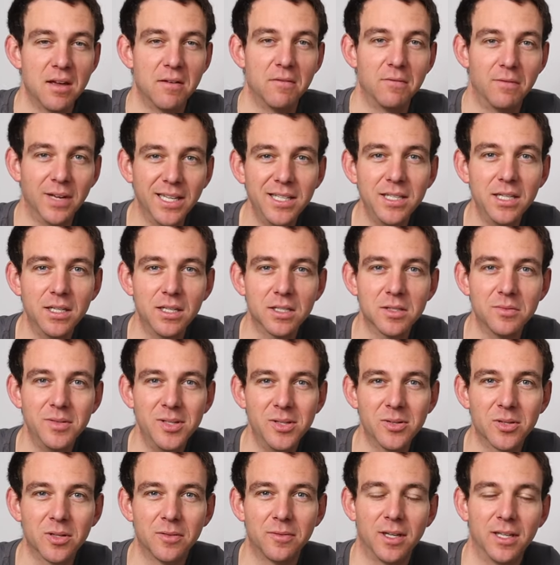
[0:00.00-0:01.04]
Wenn dir das
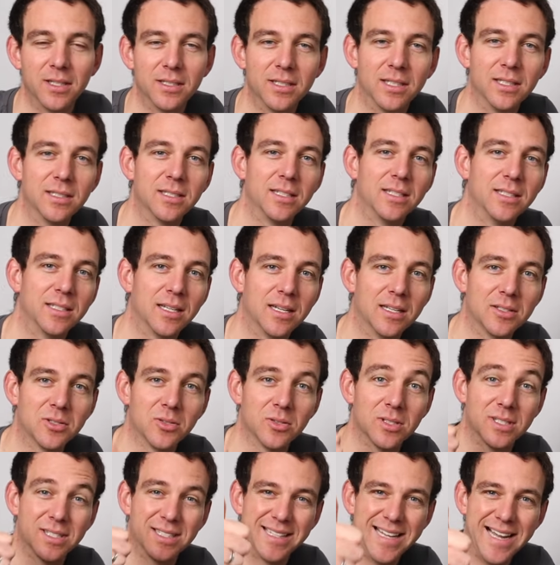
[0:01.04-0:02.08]
Video gefallen hat, hinterlass
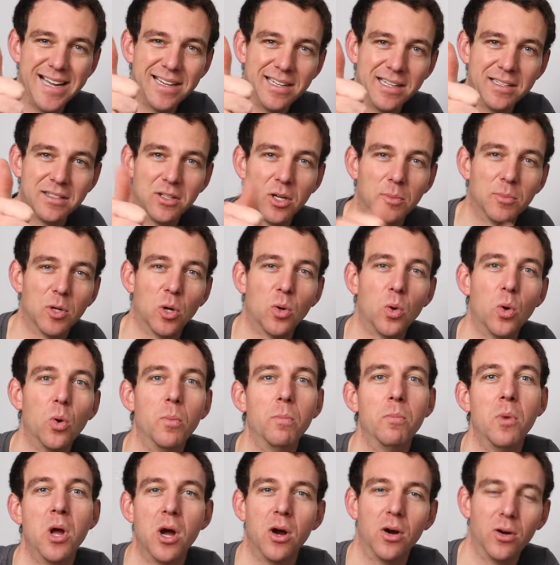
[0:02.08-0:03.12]
uns gerne einen Daumen nach
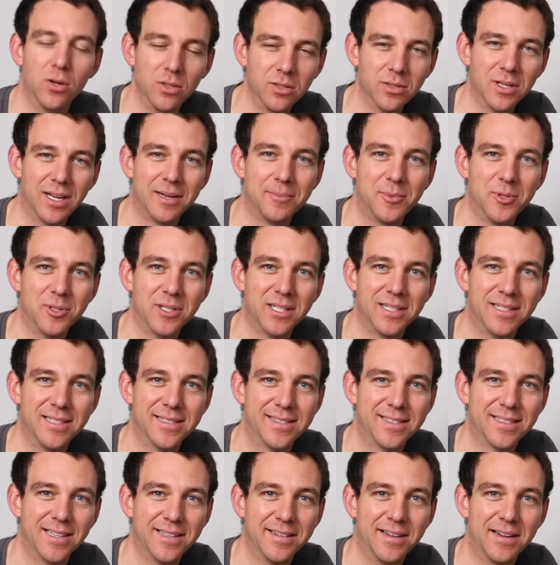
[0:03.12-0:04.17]
oben und abonniere
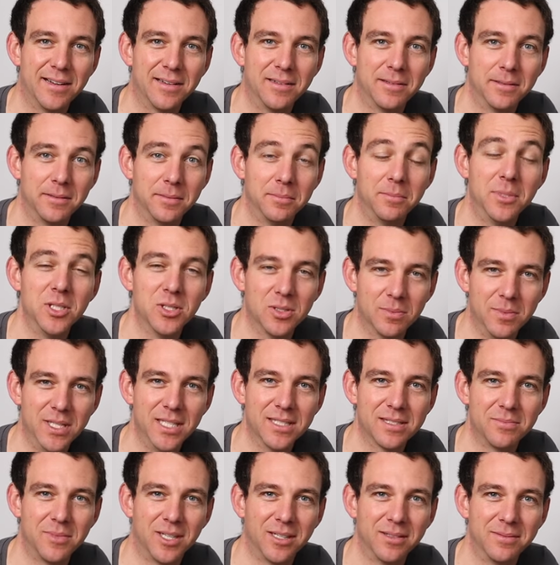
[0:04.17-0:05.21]
diesen Kanal. Bis zum
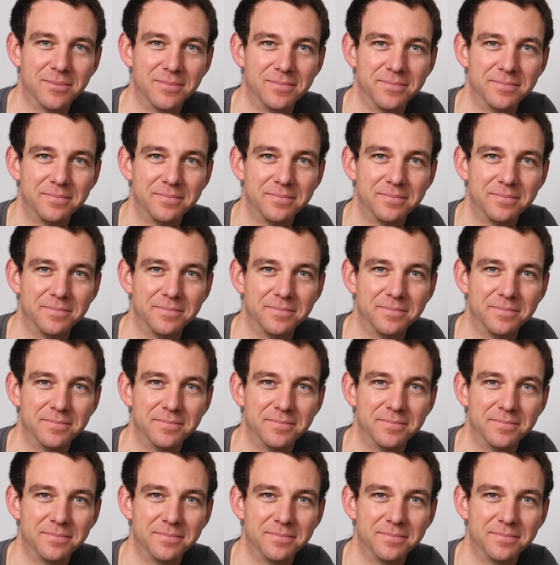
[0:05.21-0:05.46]
nächsten Mal.